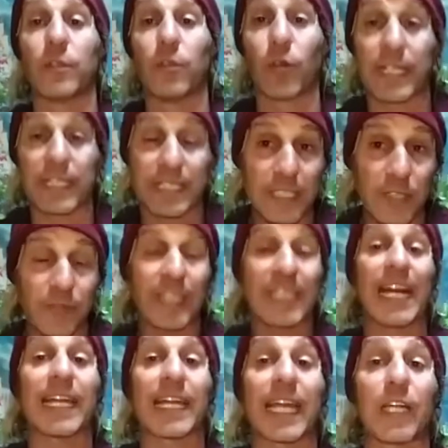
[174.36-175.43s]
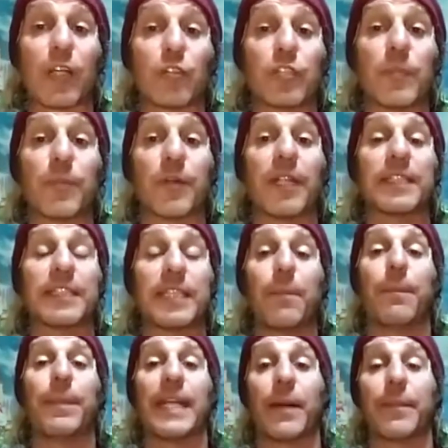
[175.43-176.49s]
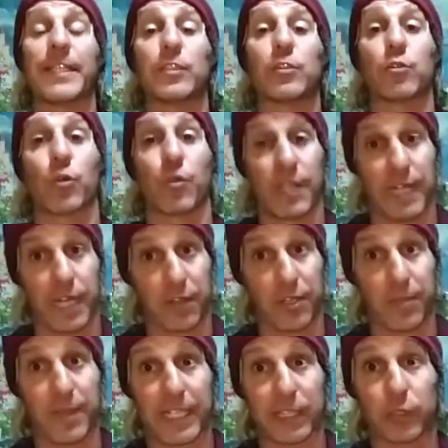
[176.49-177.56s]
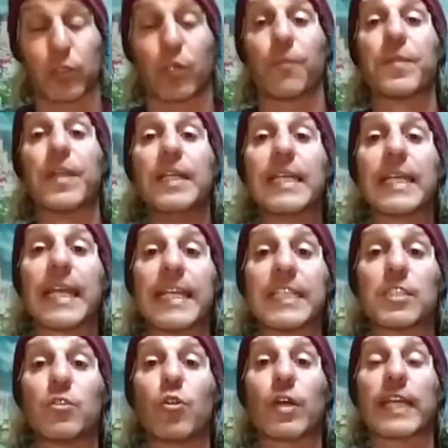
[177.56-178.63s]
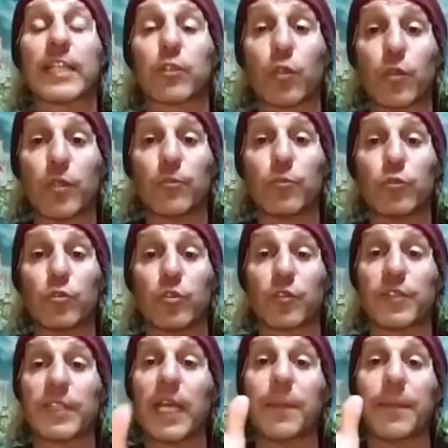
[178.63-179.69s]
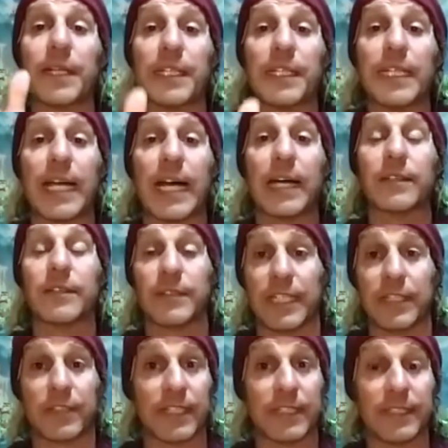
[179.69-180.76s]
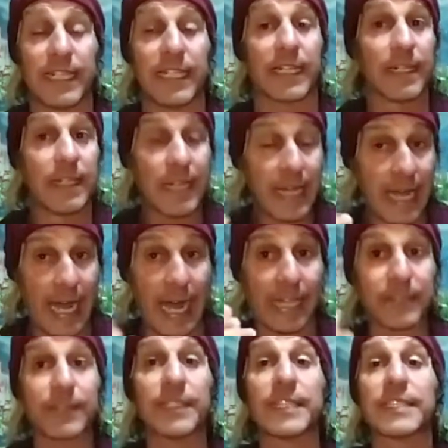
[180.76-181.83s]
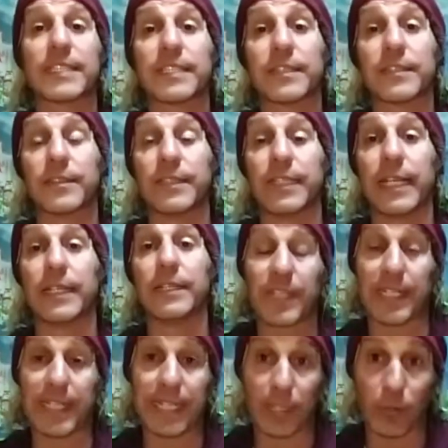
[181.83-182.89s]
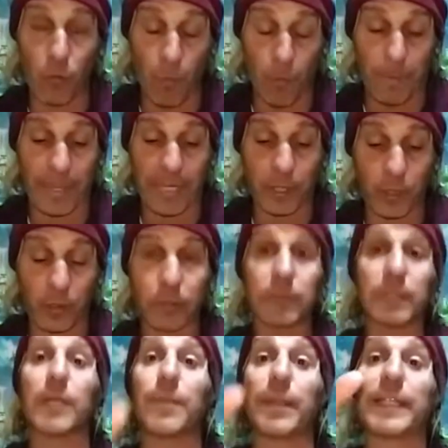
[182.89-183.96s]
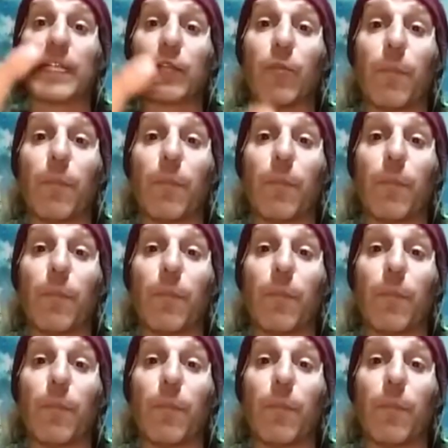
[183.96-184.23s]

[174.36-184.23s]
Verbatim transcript: lo que significa el genotipo del temperamento de nacimiento, que es lo que todo el mundo debería de entender antes de tener un perro y meter